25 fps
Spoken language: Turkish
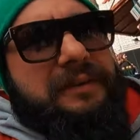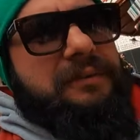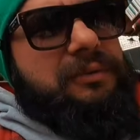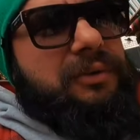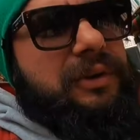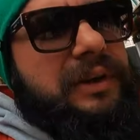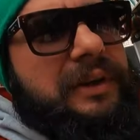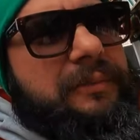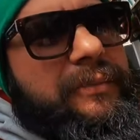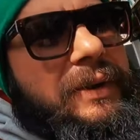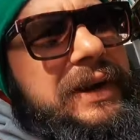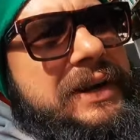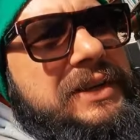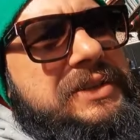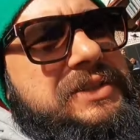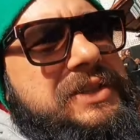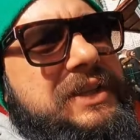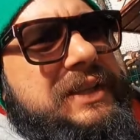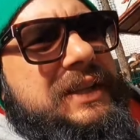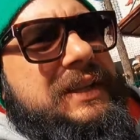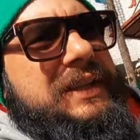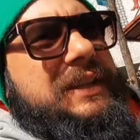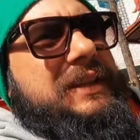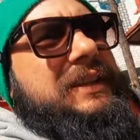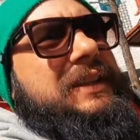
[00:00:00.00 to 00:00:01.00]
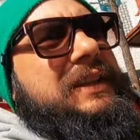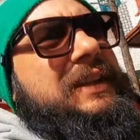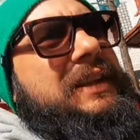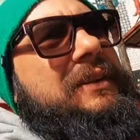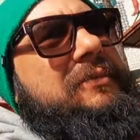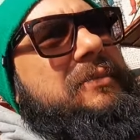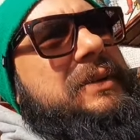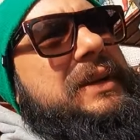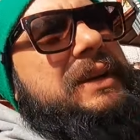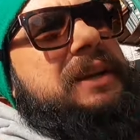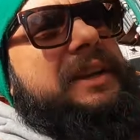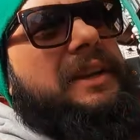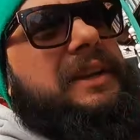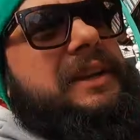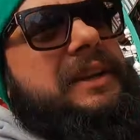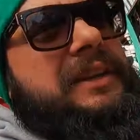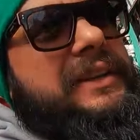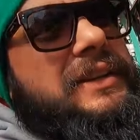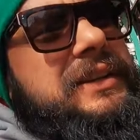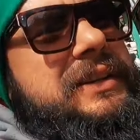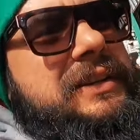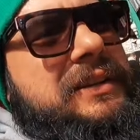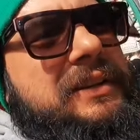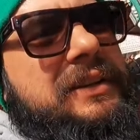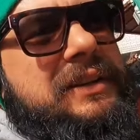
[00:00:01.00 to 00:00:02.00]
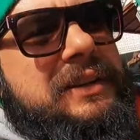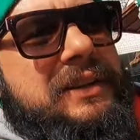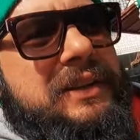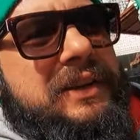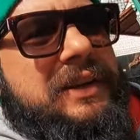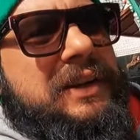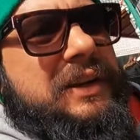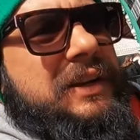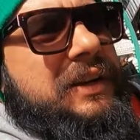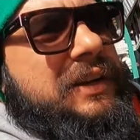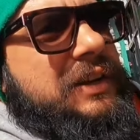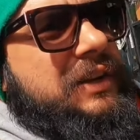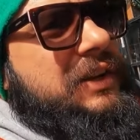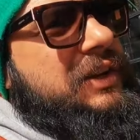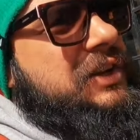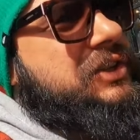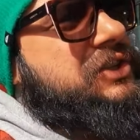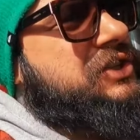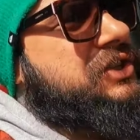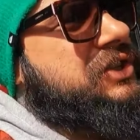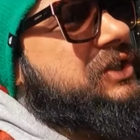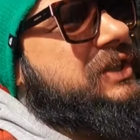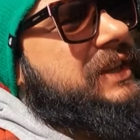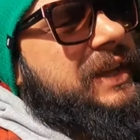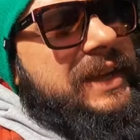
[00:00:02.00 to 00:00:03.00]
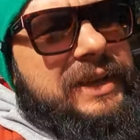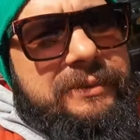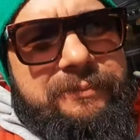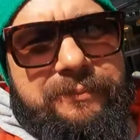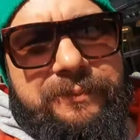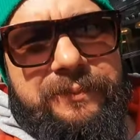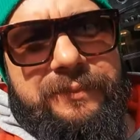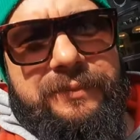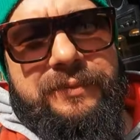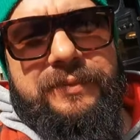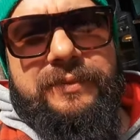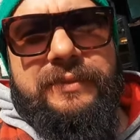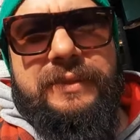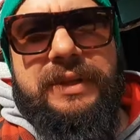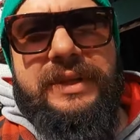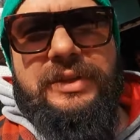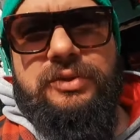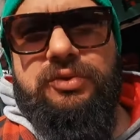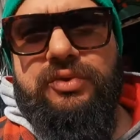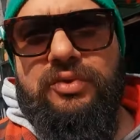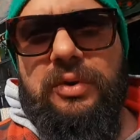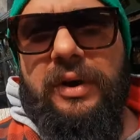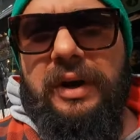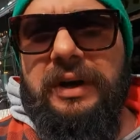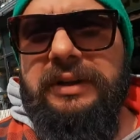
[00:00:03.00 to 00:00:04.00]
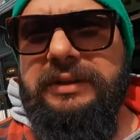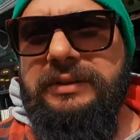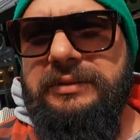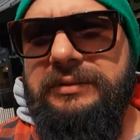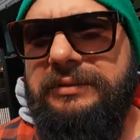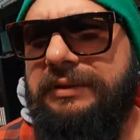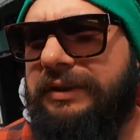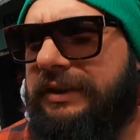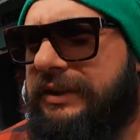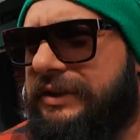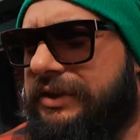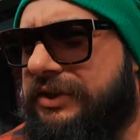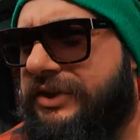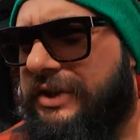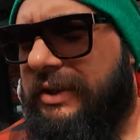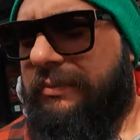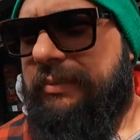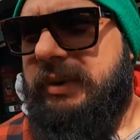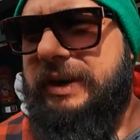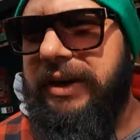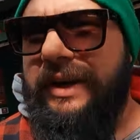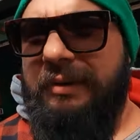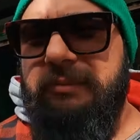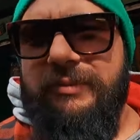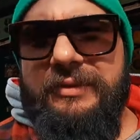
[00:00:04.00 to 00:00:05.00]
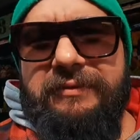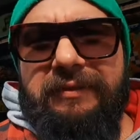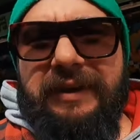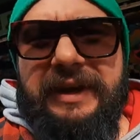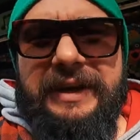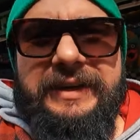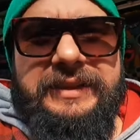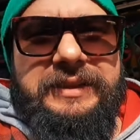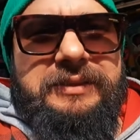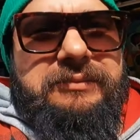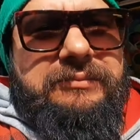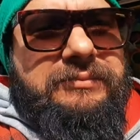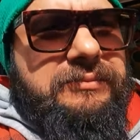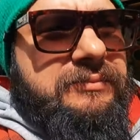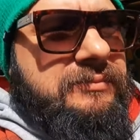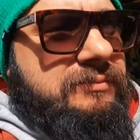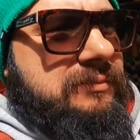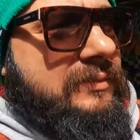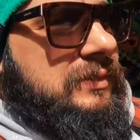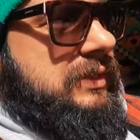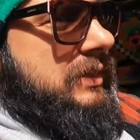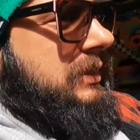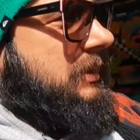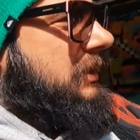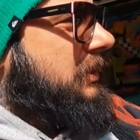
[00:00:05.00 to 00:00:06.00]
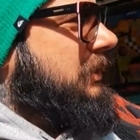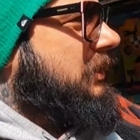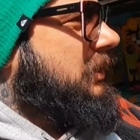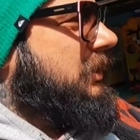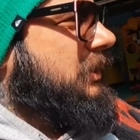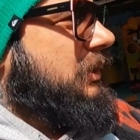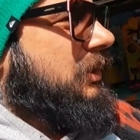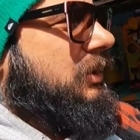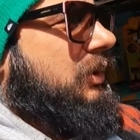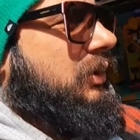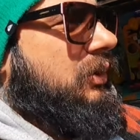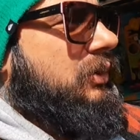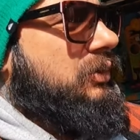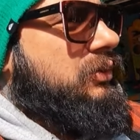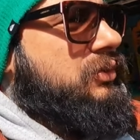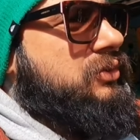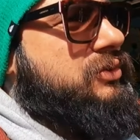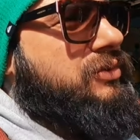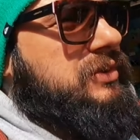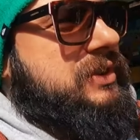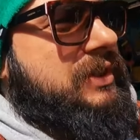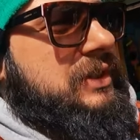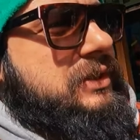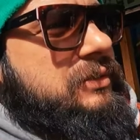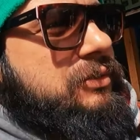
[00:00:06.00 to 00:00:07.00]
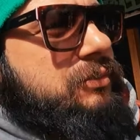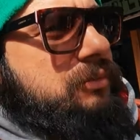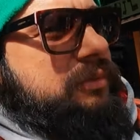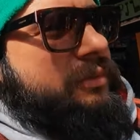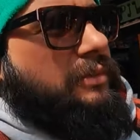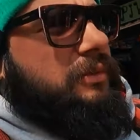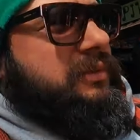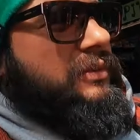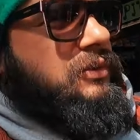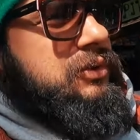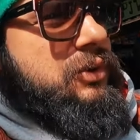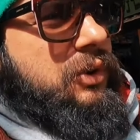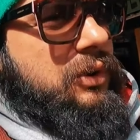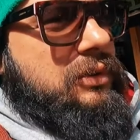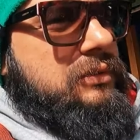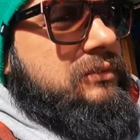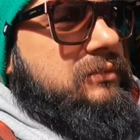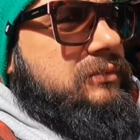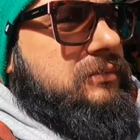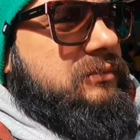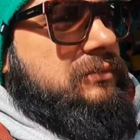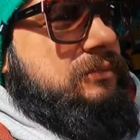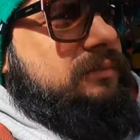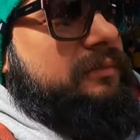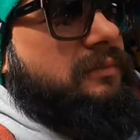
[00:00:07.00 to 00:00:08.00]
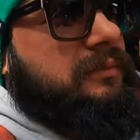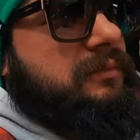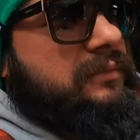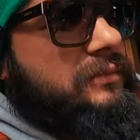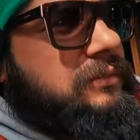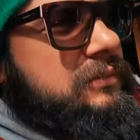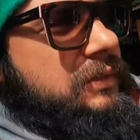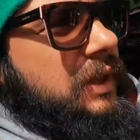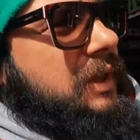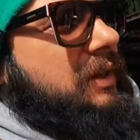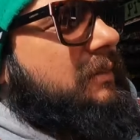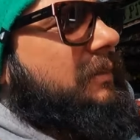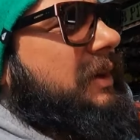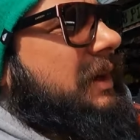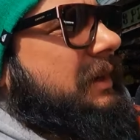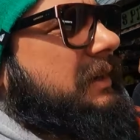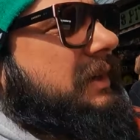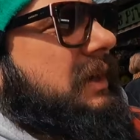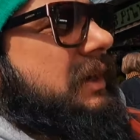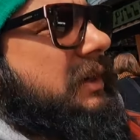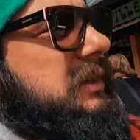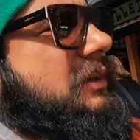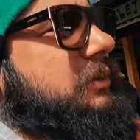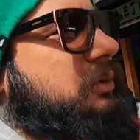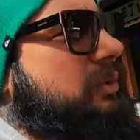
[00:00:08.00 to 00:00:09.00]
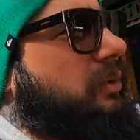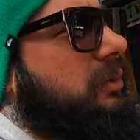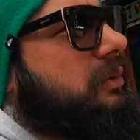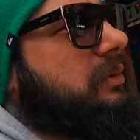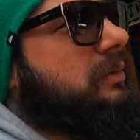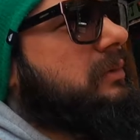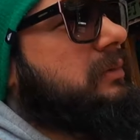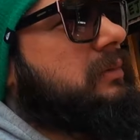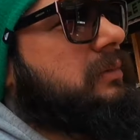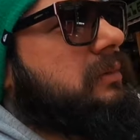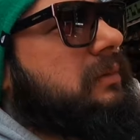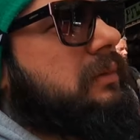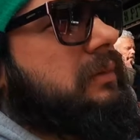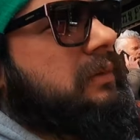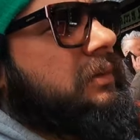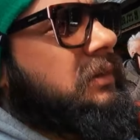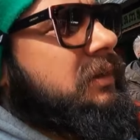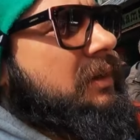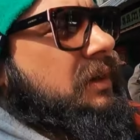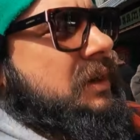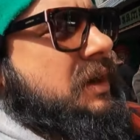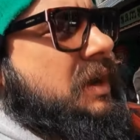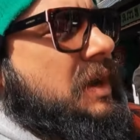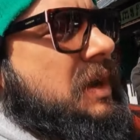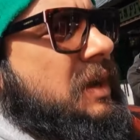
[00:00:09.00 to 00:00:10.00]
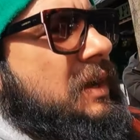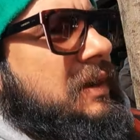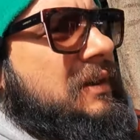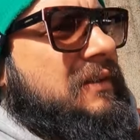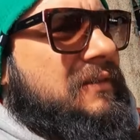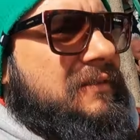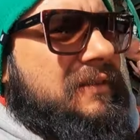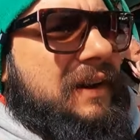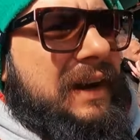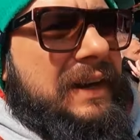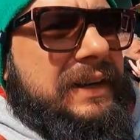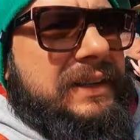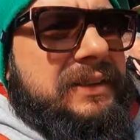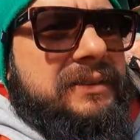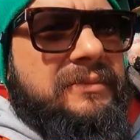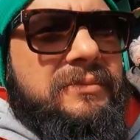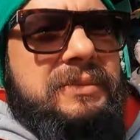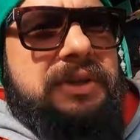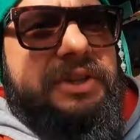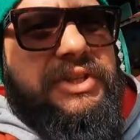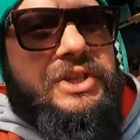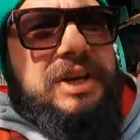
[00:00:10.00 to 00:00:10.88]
Tivoli Bahçeleri diye bir yerin içindeyim. Şu an girişe paramı verdim. 140 kron Danimarka kron verdim.